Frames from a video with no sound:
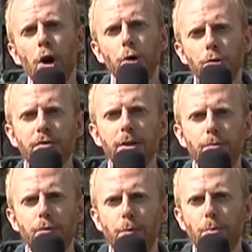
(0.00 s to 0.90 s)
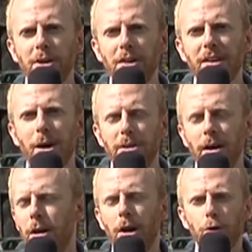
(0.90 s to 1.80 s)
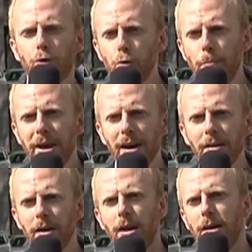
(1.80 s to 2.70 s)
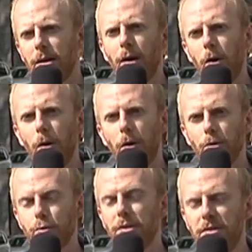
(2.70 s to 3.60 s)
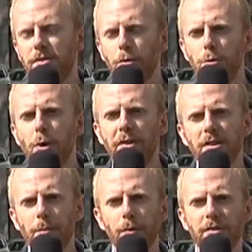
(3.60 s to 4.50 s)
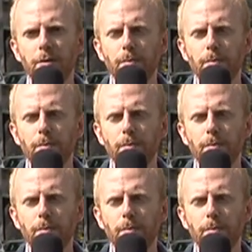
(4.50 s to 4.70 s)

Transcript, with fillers: une fois de plus, vous pourriez très bien tout perdre en choisissant une mauvaise réponse à